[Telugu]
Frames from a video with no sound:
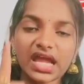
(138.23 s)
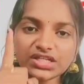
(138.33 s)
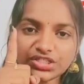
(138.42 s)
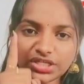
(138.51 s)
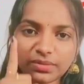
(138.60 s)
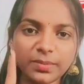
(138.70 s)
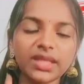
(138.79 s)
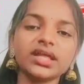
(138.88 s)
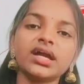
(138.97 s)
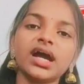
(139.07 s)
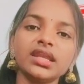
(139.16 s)
రాష్ట్రం
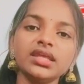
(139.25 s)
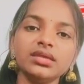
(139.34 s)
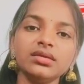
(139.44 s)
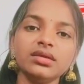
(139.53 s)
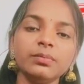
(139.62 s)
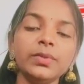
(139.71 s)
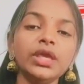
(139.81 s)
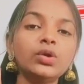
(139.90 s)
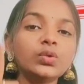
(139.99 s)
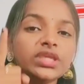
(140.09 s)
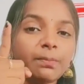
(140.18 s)
మీద కానీ
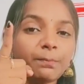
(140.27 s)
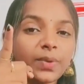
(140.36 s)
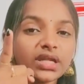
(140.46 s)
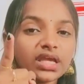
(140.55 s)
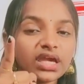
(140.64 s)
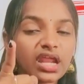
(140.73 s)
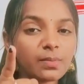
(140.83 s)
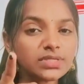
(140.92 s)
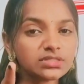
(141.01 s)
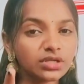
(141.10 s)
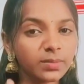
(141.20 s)
మీకు ఇప్పటం
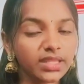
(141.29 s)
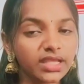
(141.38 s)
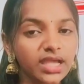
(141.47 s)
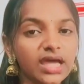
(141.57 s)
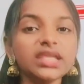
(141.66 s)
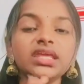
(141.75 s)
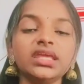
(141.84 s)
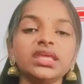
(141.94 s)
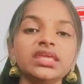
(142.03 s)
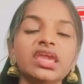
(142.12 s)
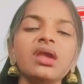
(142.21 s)
గ్రామస్తుల మీద కానీ
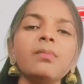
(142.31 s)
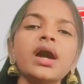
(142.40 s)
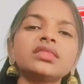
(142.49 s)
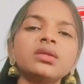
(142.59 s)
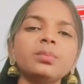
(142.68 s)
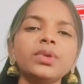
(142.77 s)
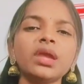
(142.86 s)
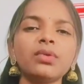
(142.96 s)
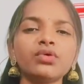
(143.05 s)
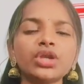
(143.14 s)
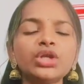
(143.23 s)
ఏ మాత్రం
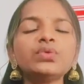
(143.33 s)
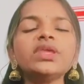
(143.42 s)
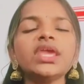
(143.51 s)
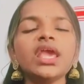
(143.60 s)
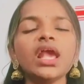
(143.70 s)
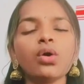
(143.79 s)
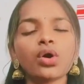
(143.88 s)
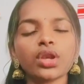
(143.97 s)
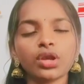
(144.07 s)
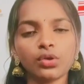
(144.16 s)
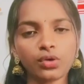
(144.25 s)
ప్రేమ ఉన్నట్టు ఏ
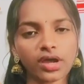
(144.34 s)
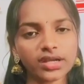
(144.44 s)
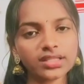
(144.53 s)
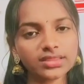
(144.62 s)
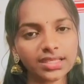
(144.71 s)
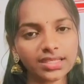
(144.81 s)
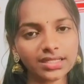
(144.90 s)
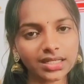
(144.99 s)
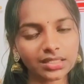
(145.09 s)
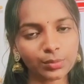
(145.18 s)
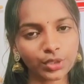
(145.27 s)
కోణంలో కాన
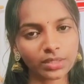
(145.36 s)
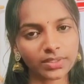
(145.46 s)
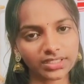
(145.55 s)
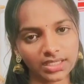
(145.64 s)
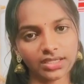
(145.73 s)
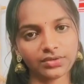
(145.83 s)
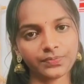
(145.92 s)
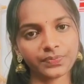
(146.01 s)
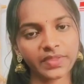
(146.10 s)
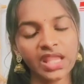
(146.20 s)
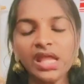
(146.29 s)
తెలియట్లేదు ముఖ్యమంత్రి గారు
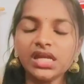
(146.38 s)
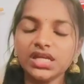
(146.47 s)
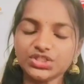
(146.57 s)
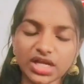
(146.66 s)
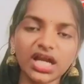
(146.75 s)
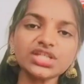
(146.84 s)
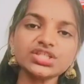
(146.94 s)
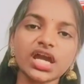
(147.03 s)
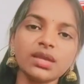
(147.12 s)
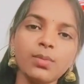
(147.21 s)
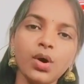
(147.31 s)
నిజంగా
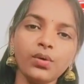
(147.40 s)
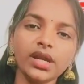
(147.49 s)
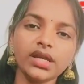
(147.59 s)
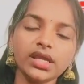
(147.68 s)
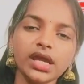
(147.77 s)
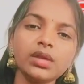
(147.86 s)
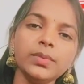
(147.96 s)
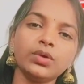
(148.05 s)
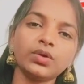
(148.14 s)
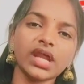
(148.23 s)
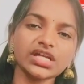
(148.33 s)
జగన్మోహన్ రెడ్డి గారు
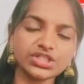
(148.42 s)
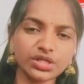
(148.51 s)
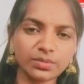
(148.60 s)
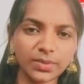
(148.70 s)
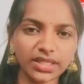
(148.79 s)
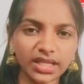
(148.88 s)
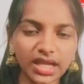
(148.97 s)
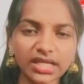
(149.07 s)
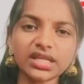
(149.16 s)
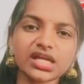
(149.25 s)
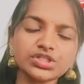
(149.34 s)
మీకు రాష్ట్రం మీద
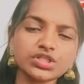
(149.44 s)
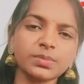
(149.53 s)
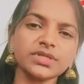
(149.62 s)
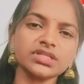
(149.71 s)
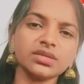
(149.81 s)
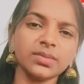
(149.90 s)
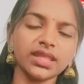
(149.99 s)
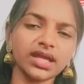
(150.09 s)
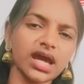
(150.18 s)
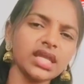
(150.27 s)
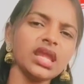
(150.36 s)
కానీ రాష్ట్ర ప్రజల
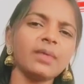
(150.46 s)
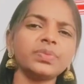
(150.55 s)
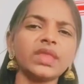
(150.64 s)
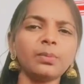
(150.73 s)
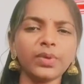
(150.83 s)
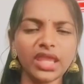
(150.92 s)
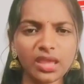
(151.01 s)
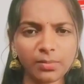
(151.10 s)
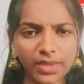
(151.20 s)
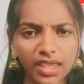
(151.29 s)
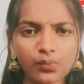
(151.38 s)
మీద కానీ అంత
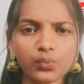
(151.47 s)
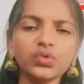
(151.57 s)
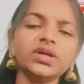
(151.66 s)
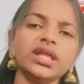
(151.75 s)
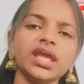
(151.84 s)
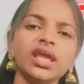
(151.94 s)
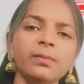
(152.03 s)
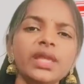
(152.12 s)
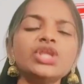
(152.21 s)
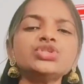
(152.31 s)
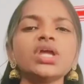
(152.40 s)
ప్రేమే ఉంటే
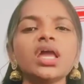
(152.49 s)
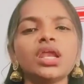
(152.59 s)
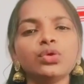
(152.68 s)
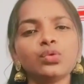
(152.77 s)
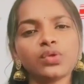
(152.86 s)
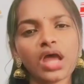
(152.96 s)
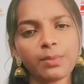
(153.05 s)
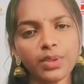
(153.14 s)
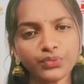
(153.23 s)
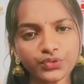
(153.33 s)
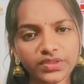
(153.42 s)
మీరు చేయాలనుకున్న
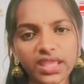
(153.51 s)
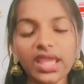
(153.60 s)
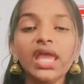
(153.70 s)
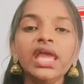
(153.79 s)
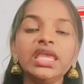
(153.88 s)
అభివృద్ధి